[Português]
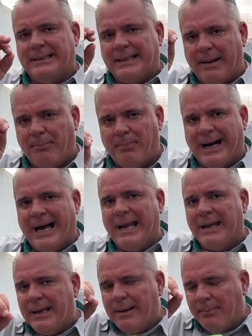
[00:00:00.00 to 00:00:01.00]
trabalha
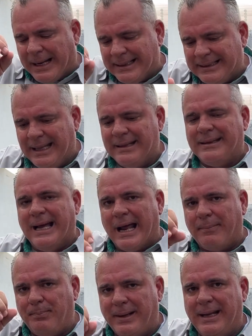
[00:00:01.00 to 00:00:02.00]
para tentar
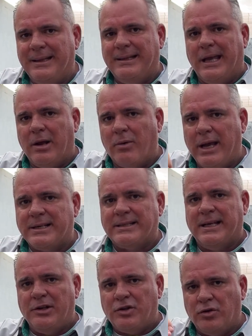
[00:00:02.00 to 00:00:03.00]
prender o
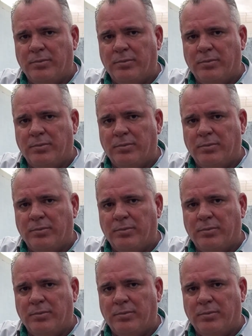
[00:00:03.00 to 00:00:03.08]
restante do